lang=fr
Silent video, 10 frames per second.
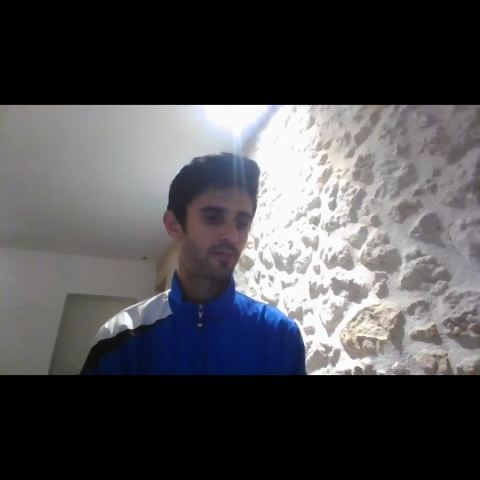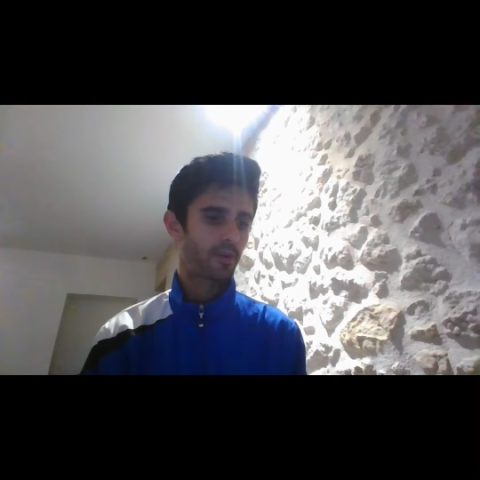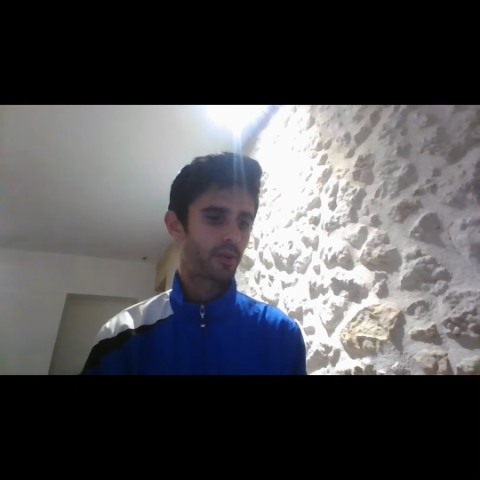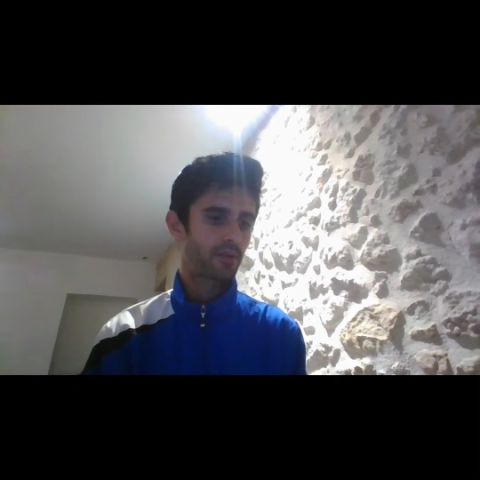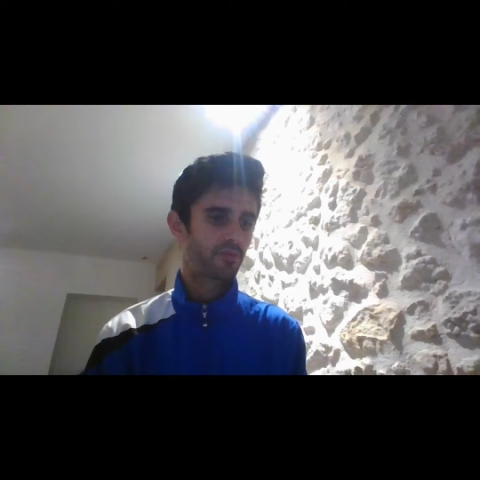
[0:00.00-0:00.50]

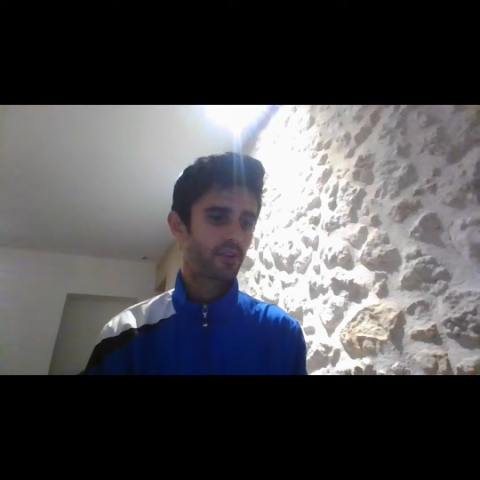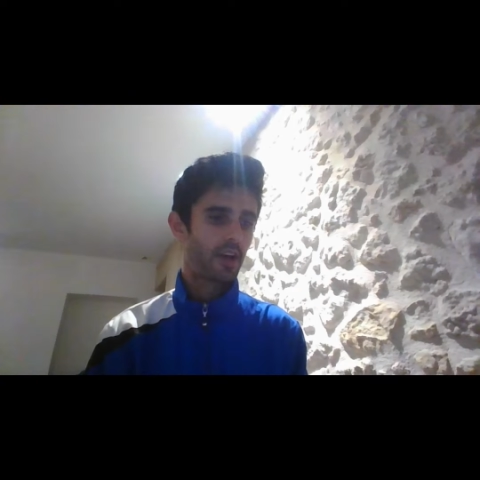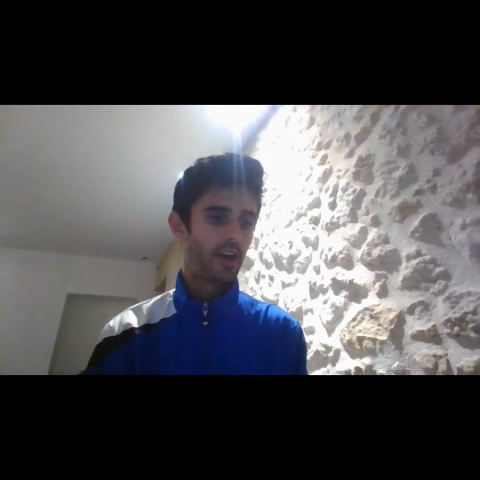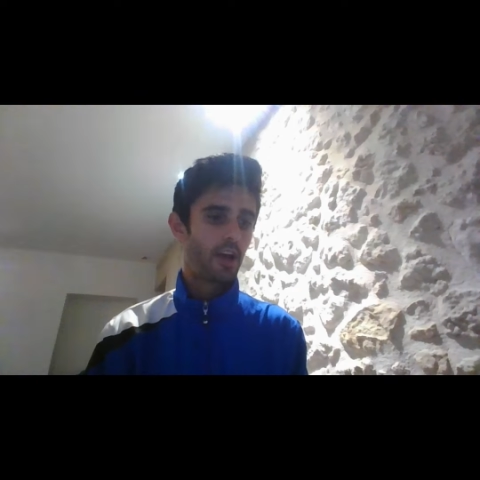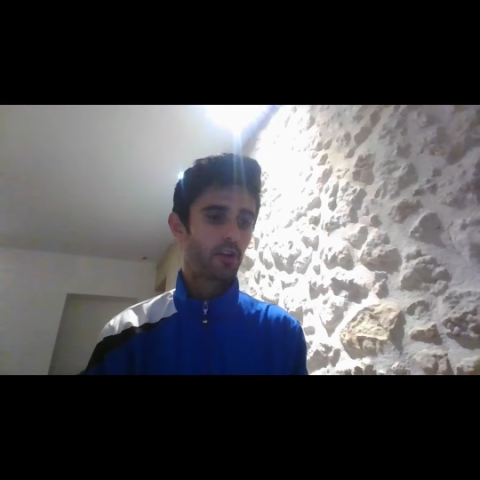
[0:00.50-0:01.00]
Enfin bref,
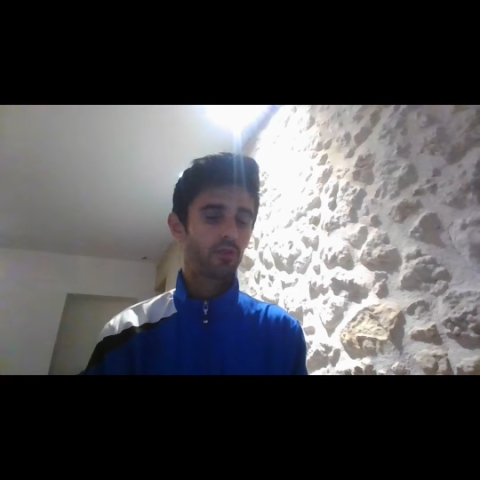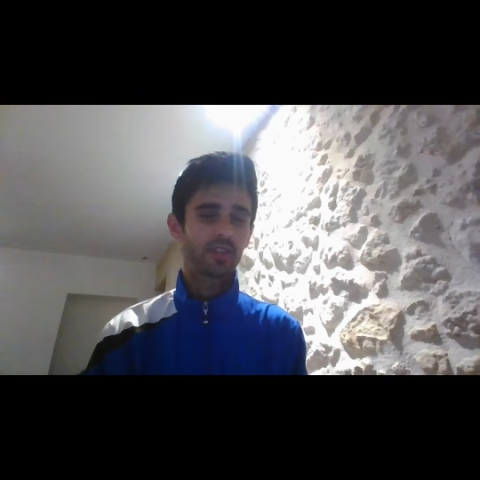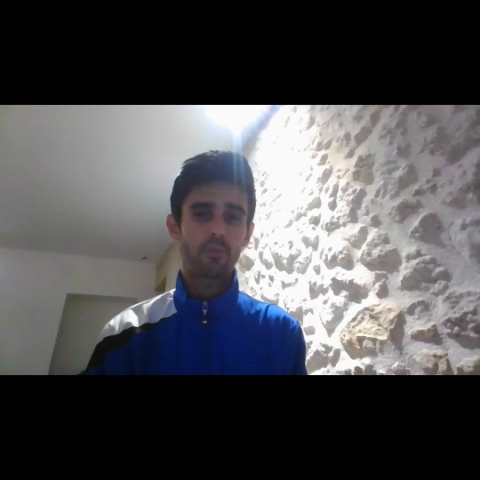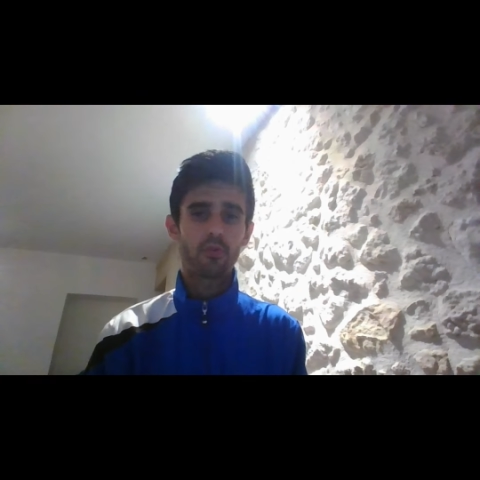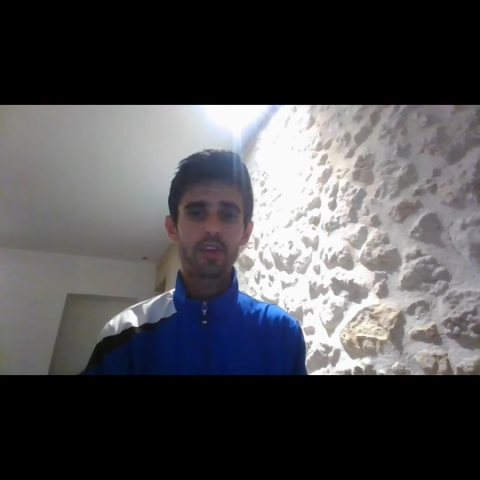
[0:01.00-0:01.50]
tout
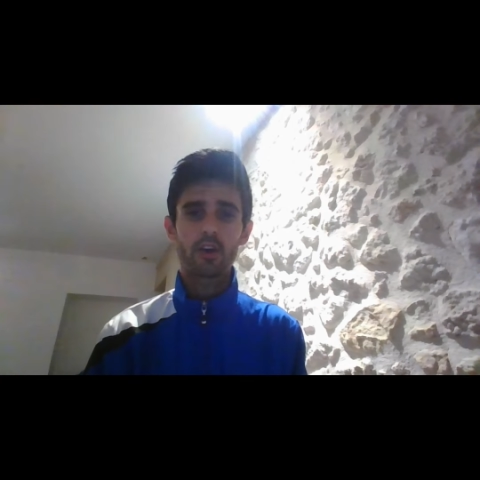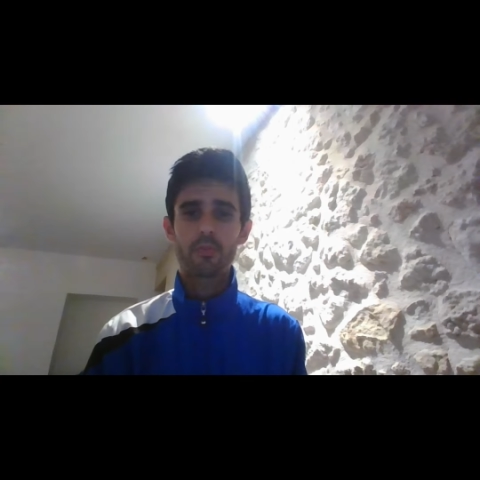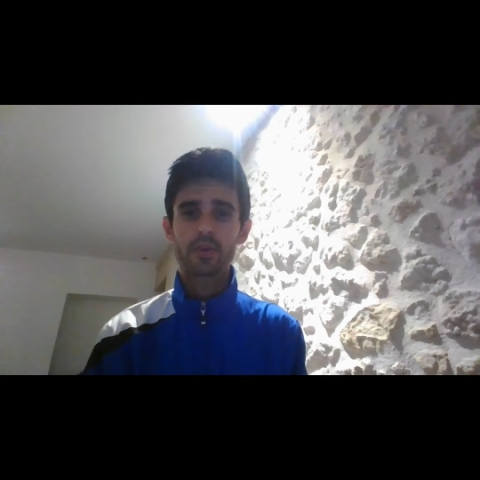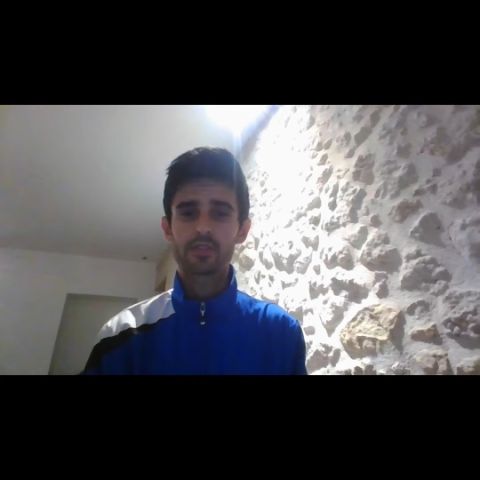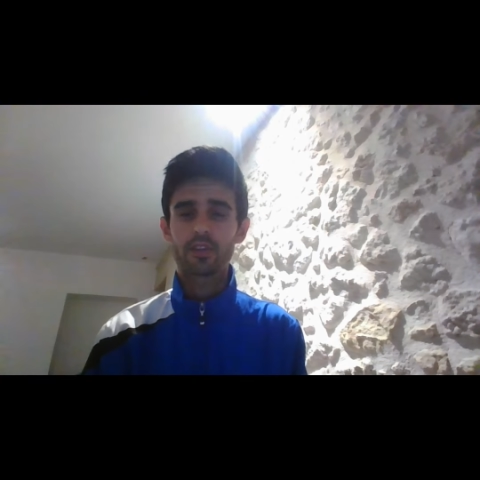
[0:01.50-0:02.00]
ça pour dire,
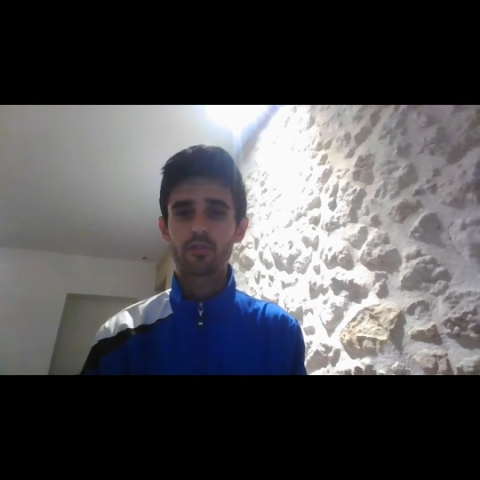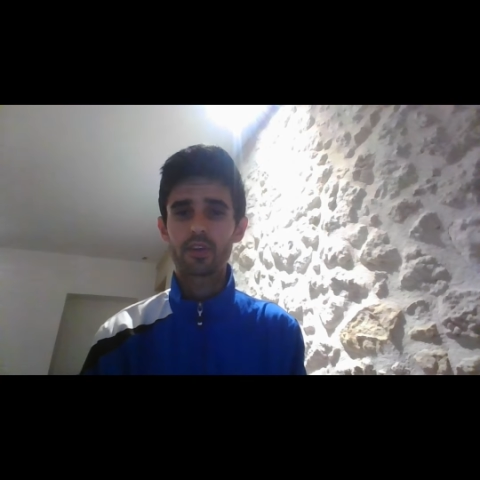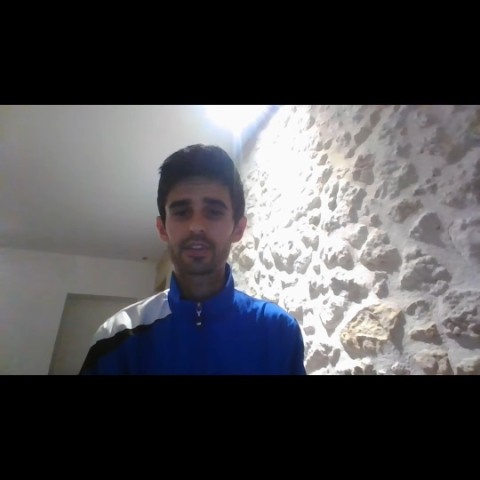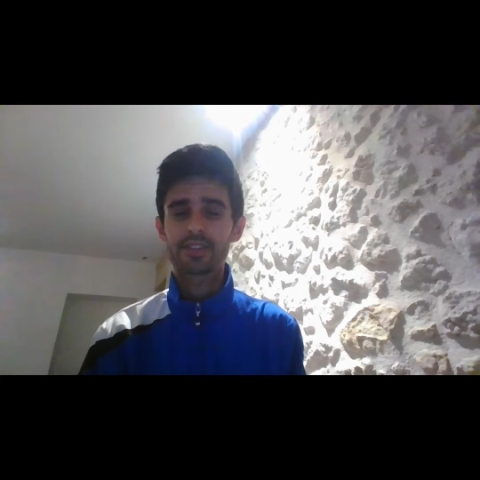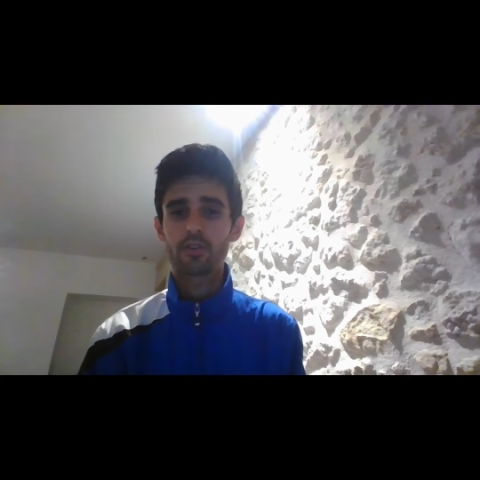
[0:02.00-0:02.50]
le PSV
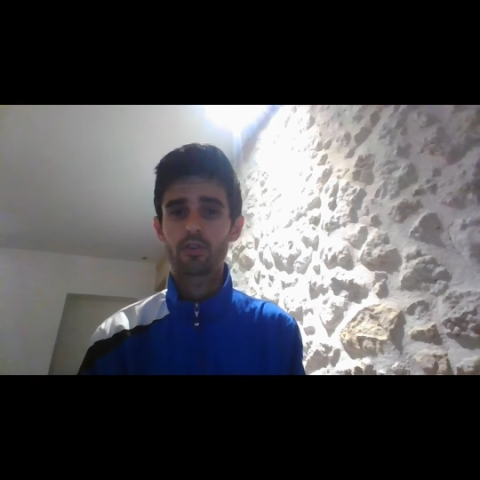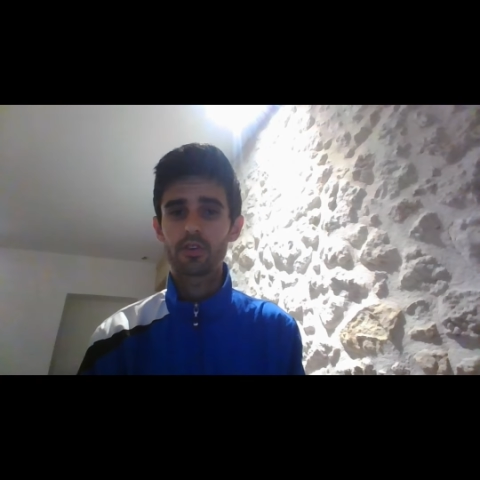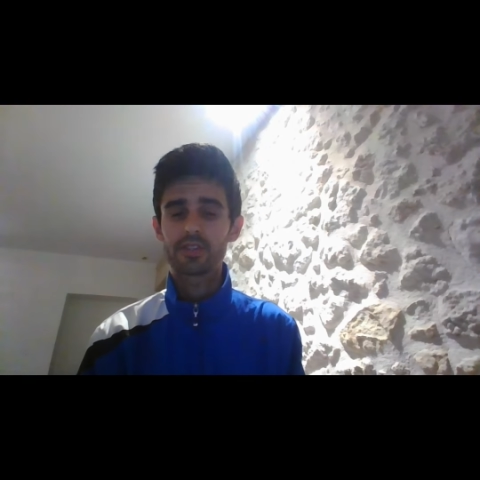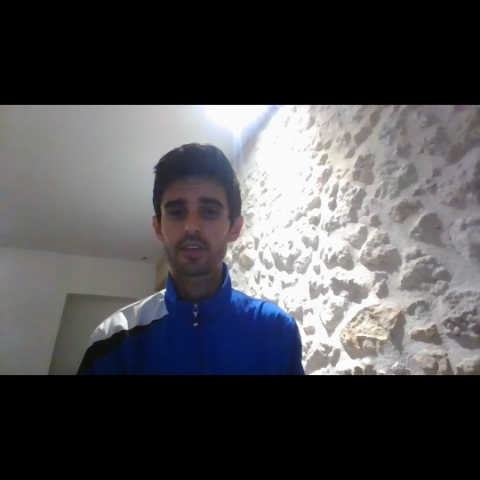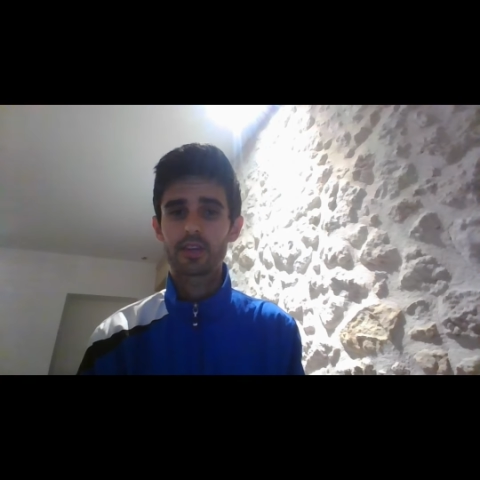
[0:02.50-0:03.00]
Eindhoven, c'est une
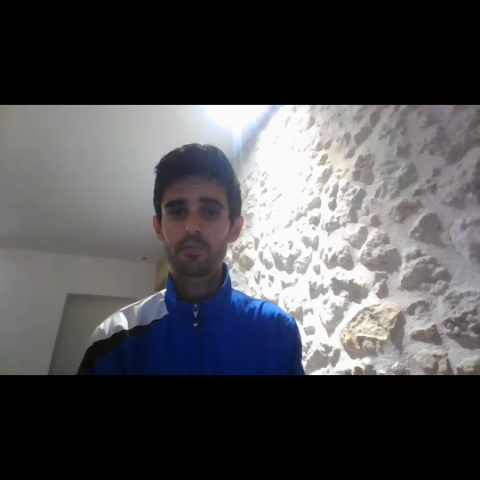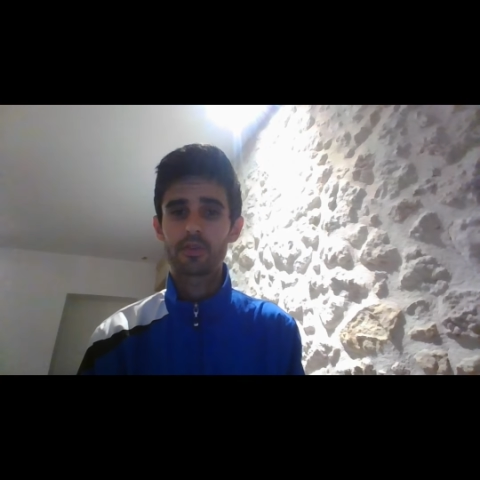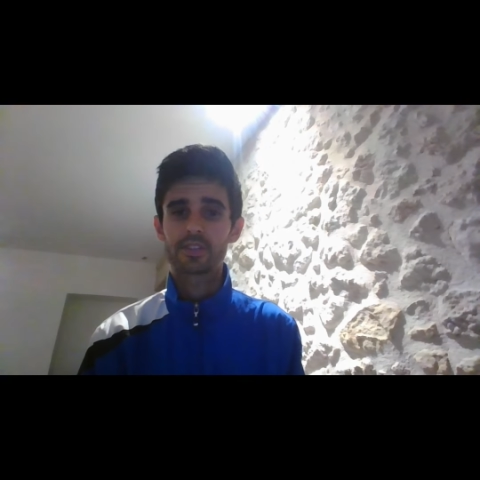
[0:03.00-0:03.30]
grosse équipe,